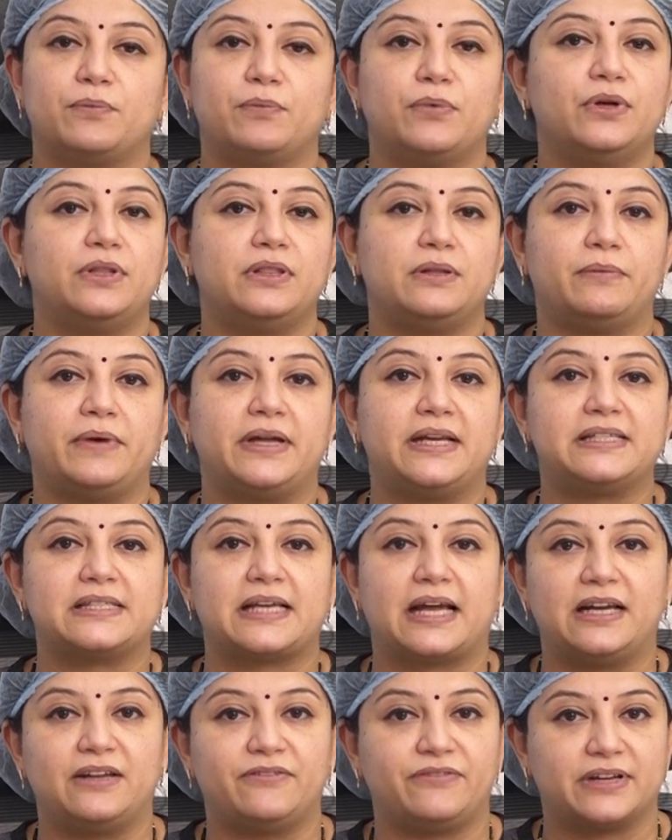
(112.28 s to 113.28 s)
பண்ணுறப்போ இந்த
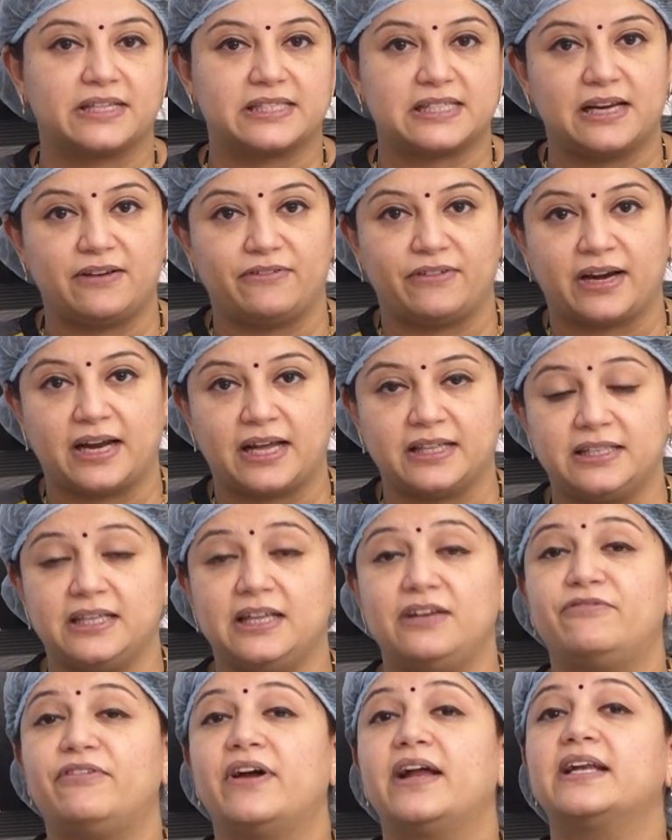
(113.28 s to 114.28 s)
மாதிரி சைட் எஃபெக்ட்ஸ்லாம்
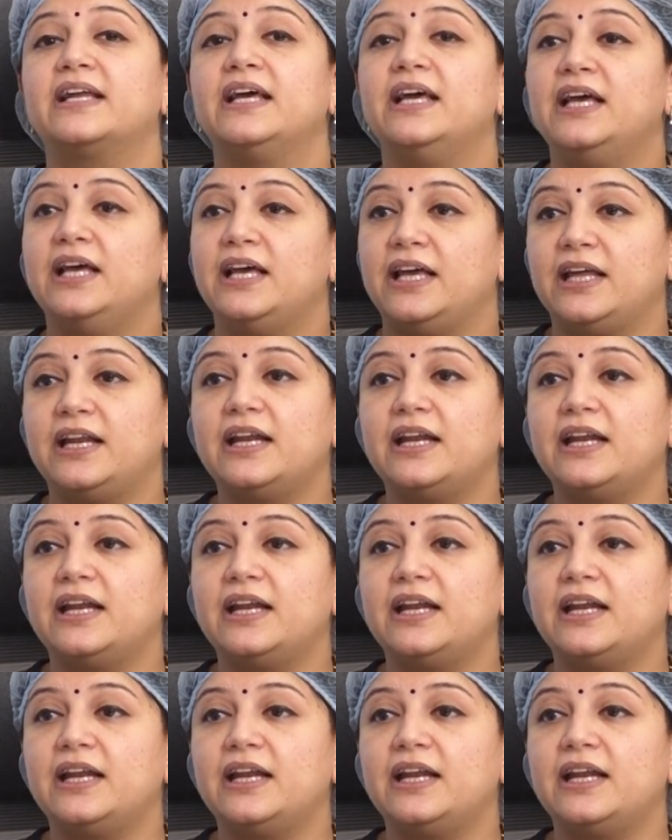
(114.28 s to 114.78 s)
வராது இன்ஃபேக்ட்